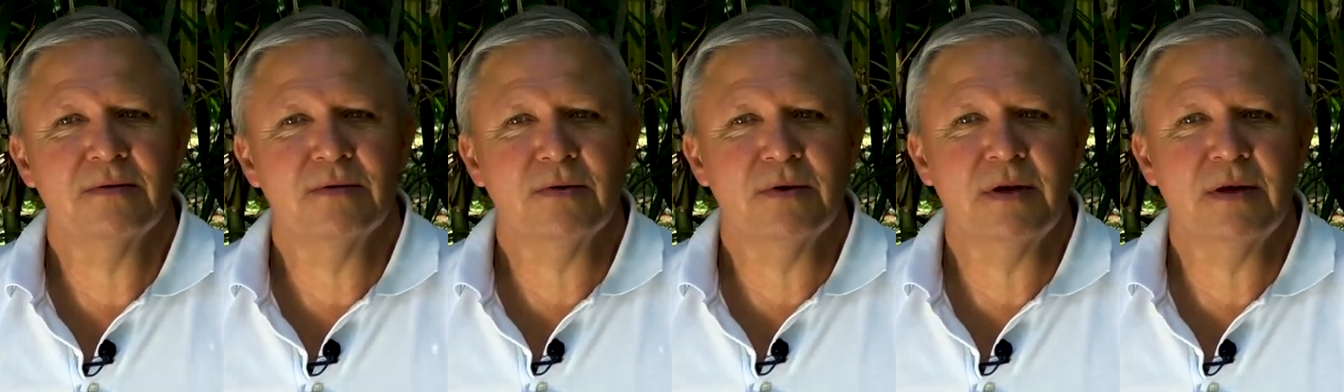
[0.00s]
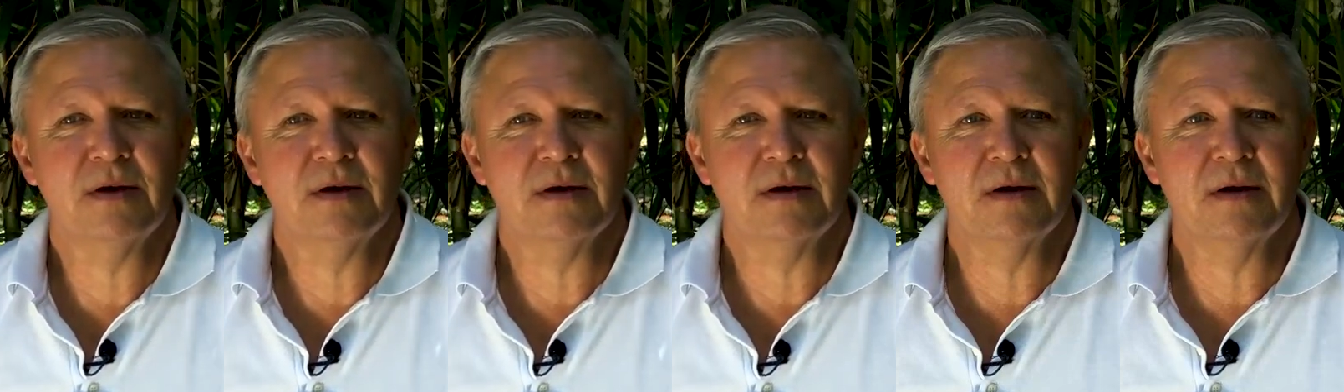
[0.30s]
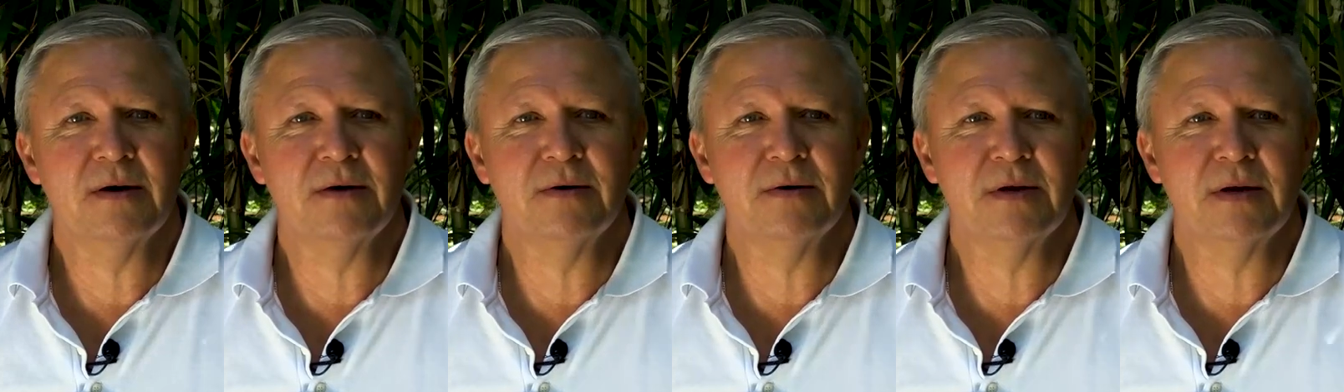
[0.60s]
soy el
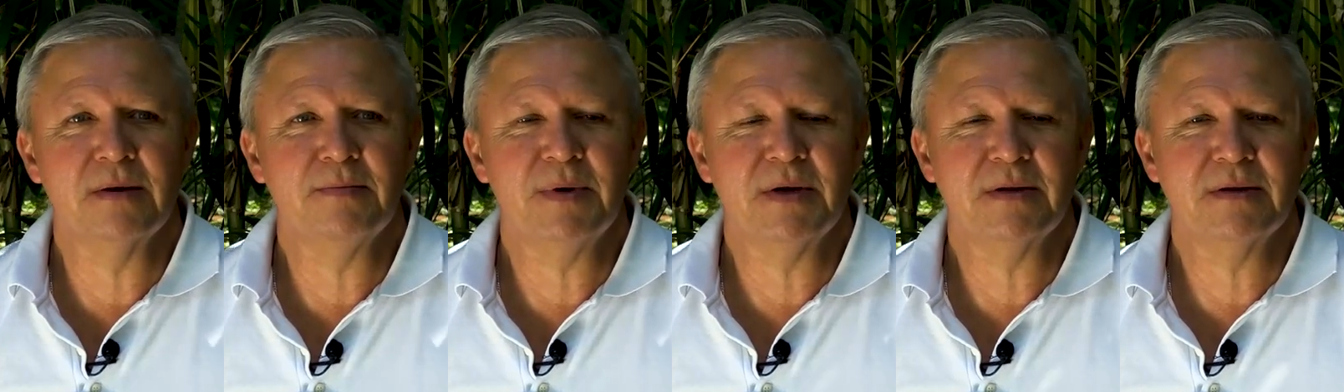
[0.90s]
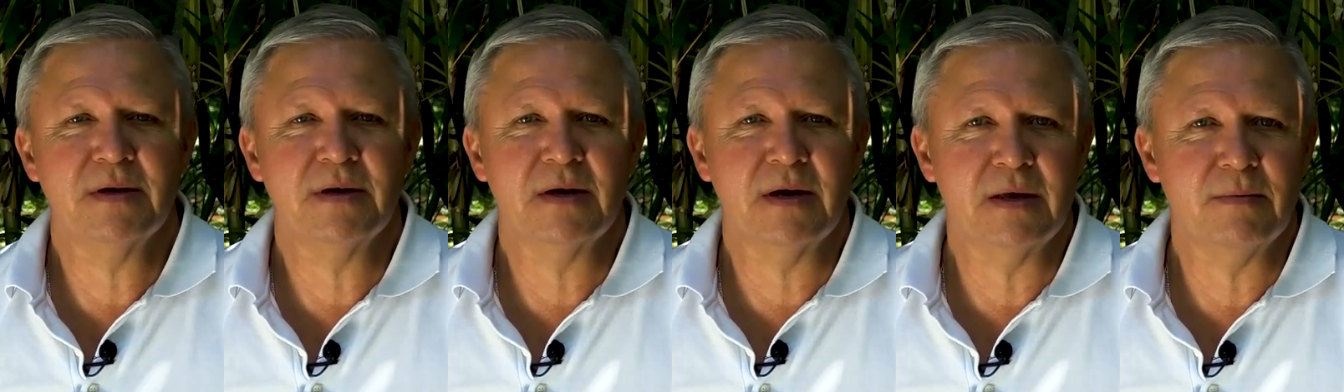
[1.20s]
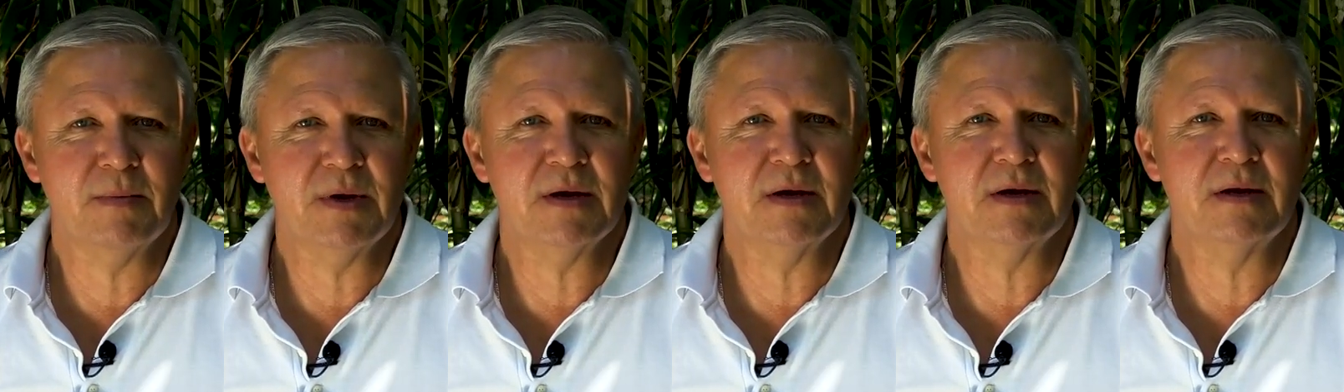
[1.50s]
encargado de la parte
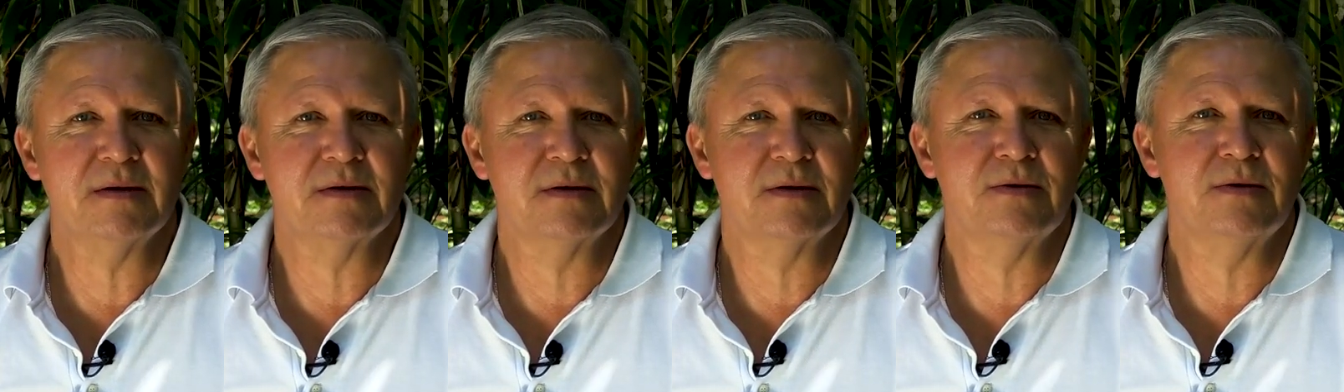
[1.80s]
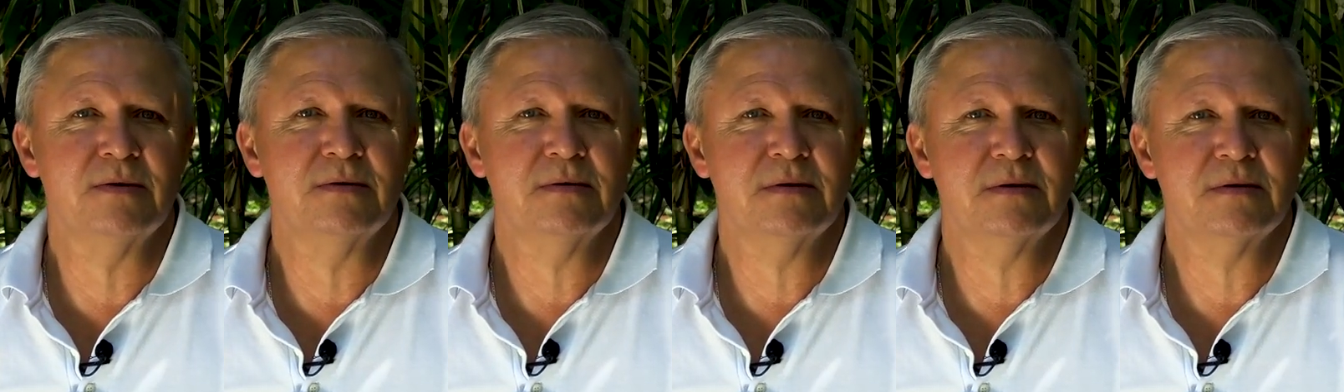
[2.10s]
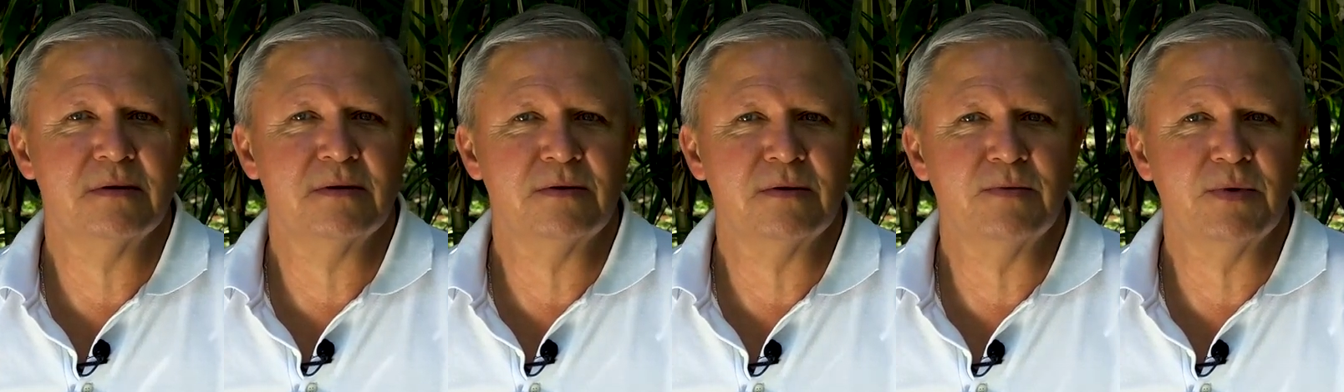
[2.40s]
académica de la estación,
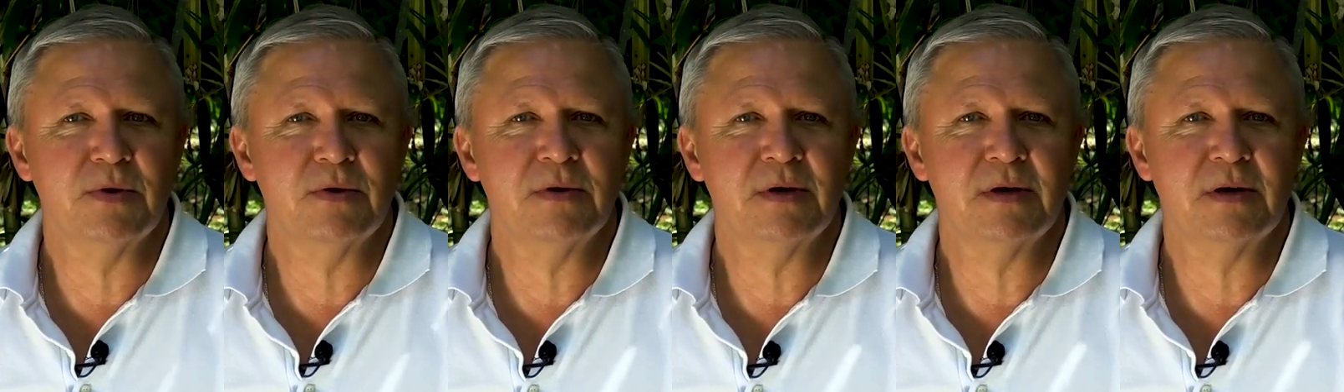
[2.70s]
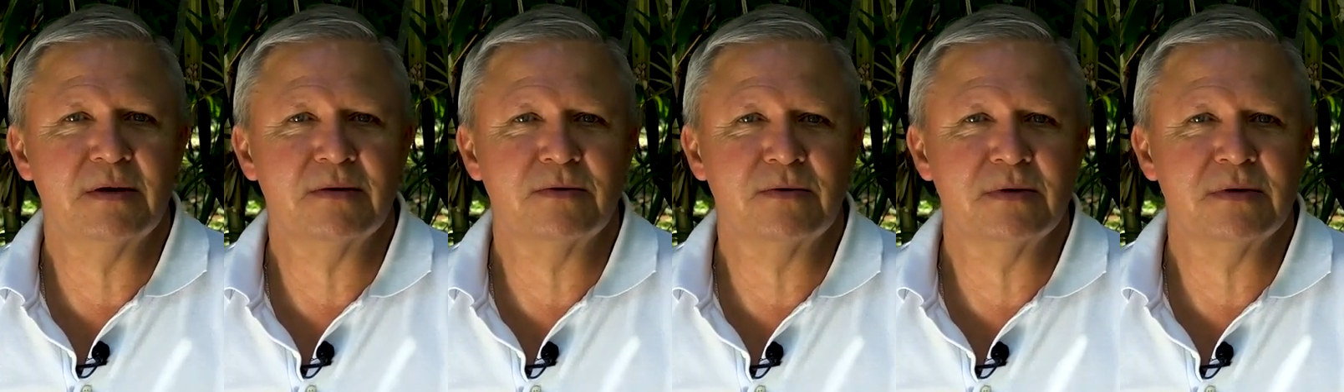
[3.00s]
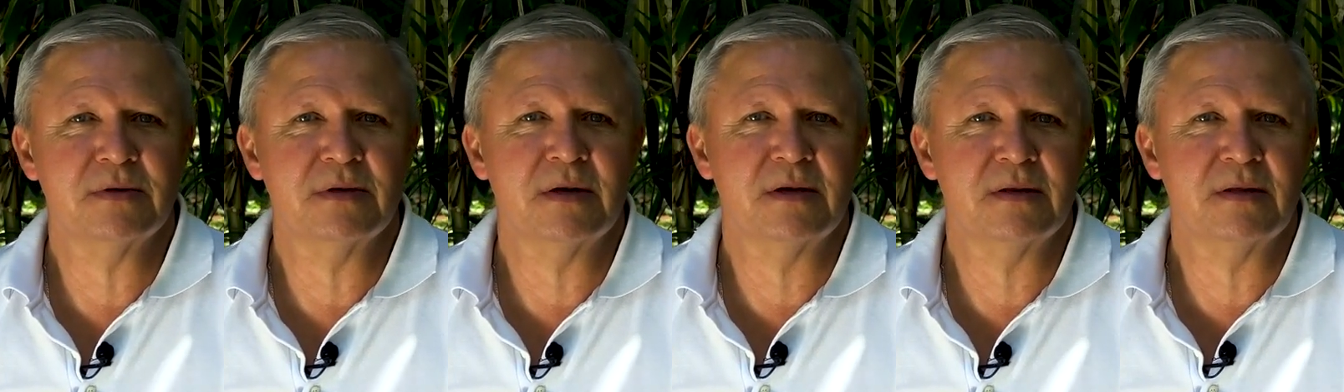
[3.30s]
Estación Biológica Las
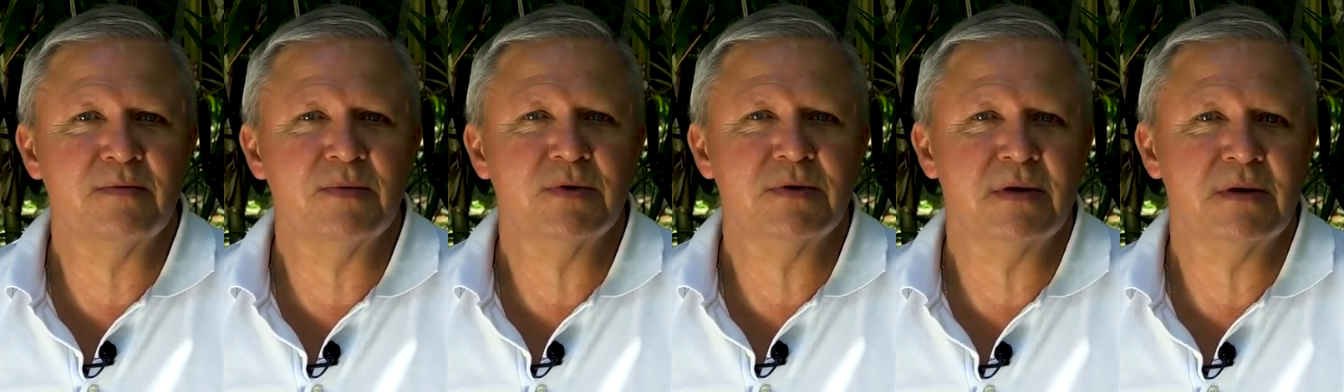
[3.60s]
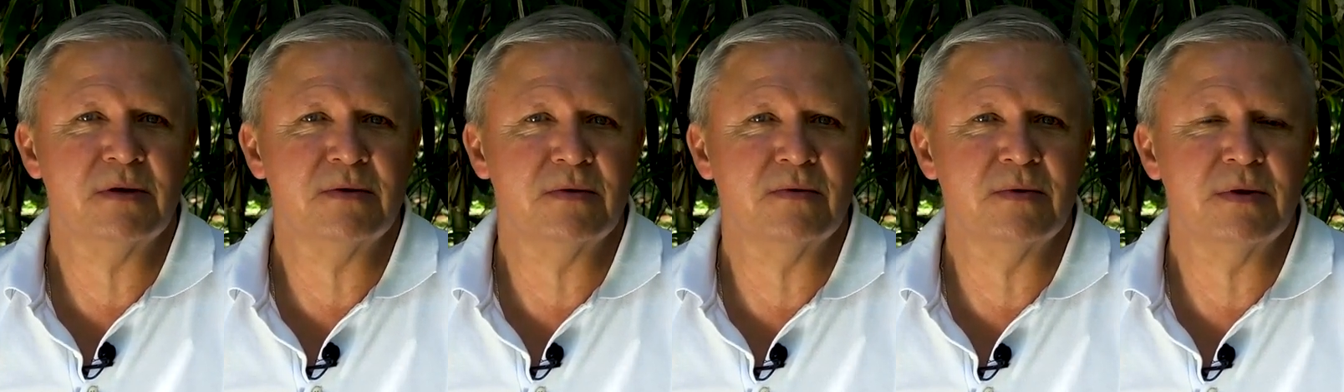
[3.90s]
Cruces y Jardín Botánico